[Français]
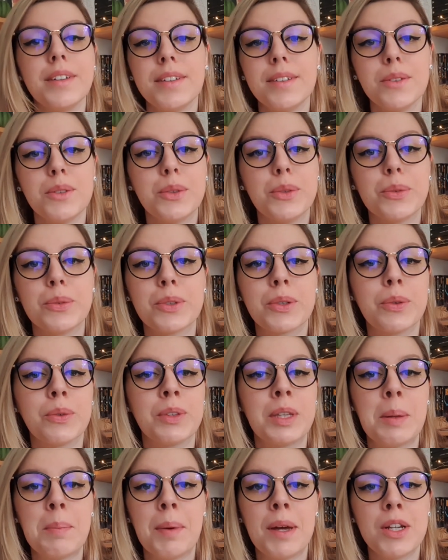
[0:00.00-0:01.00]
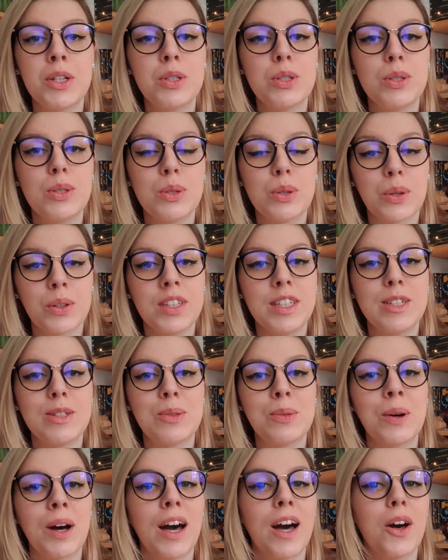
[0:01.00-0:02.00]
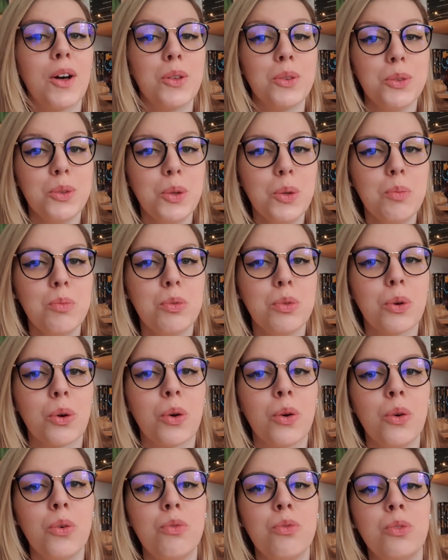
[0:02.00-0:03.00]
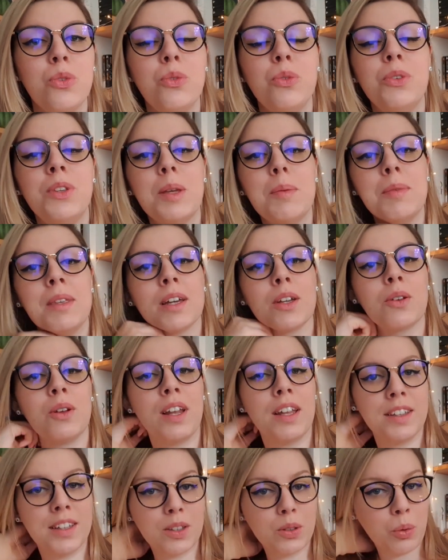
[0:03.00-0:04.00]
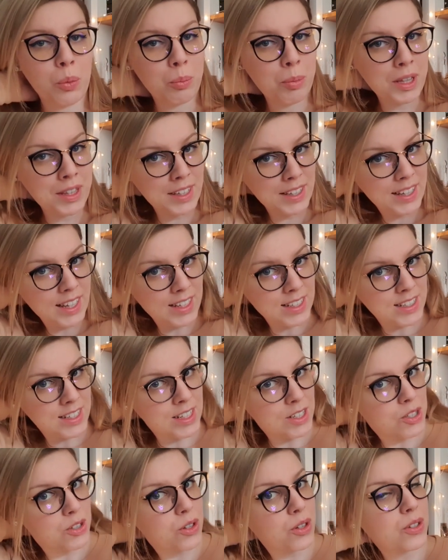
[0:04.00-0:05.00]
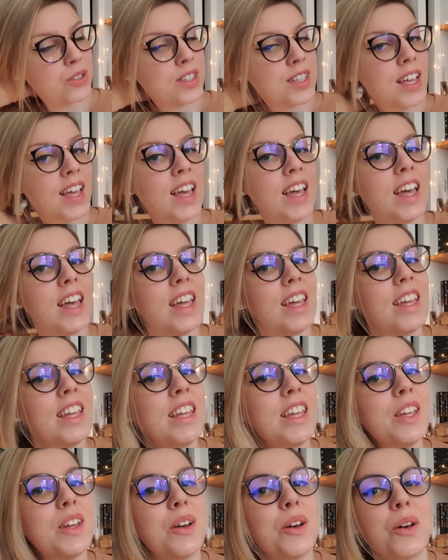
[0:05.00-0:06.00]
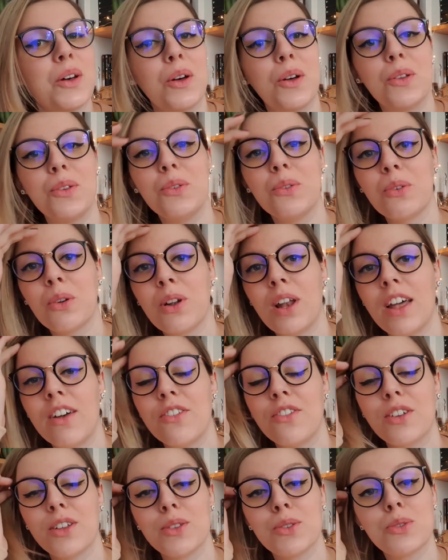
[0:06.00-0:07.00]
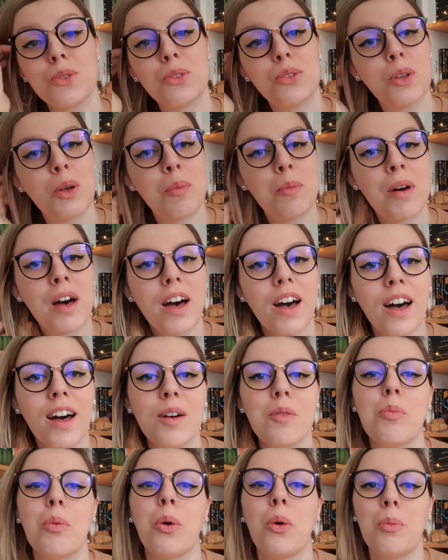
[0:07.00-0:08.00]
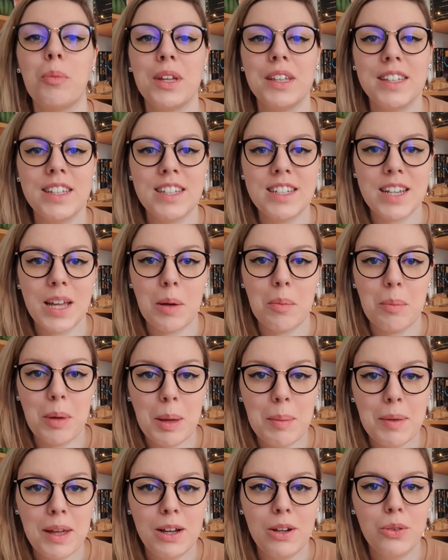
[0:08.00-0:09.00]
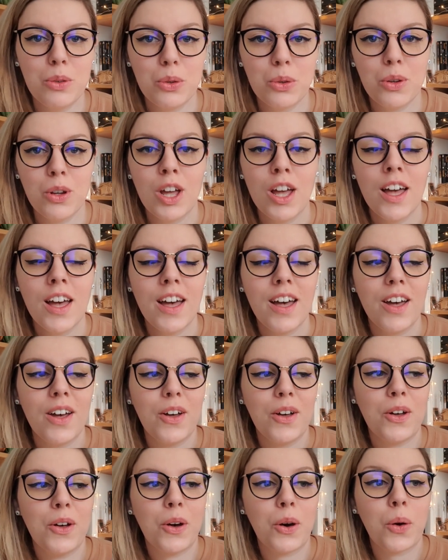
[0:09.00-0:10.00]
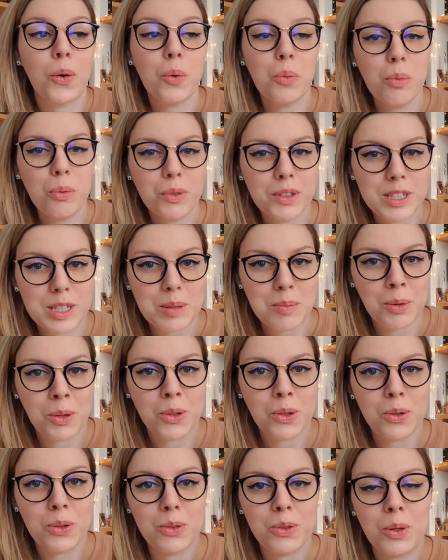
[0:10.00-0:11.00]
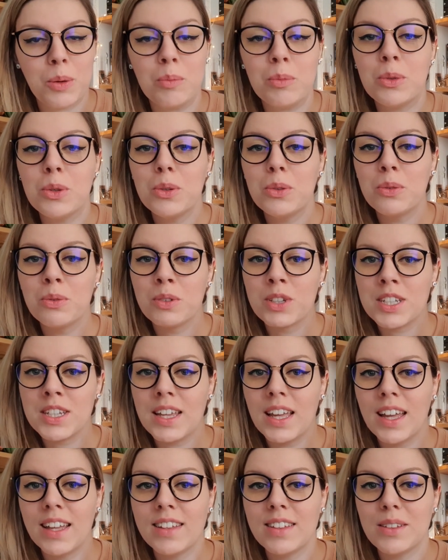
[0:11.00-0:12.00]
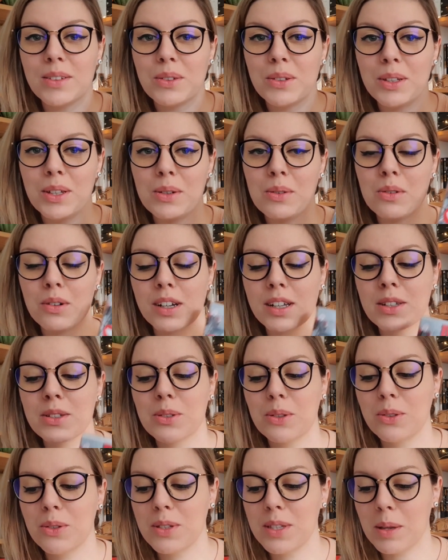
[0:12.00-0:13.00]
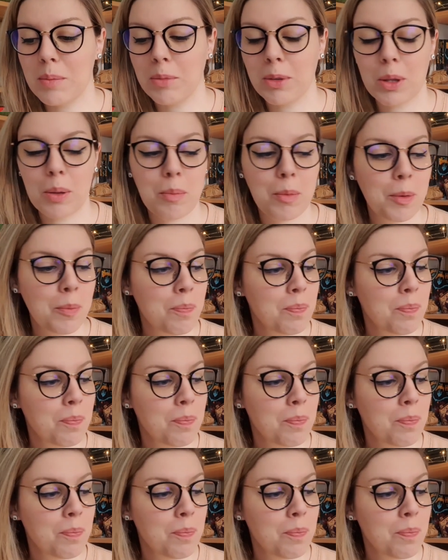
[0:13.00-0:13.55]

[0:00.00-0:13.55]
donc on n'est pas juste sur une histoire de bureau, vous, vous doutez bien que la dette compagnie cache des choses et euh, donc la fin du tome 1 promet déjà pas mal de euh, rebondissement dans le tome 2, donc j'ai hâte de découvrir ce deuxième tome.